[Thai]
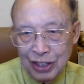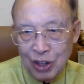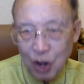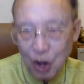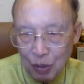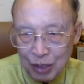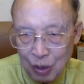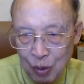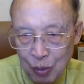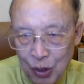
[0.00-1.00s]
ขอพระเจ้าอ
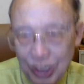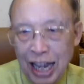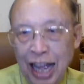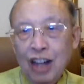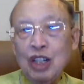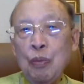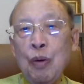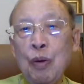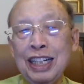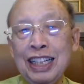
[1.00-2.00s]
วยพรเขาจะพบ
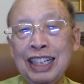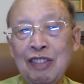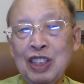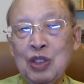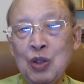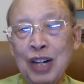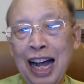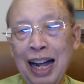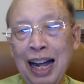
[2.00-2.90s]
กันอีกในวันศุกร์หน้า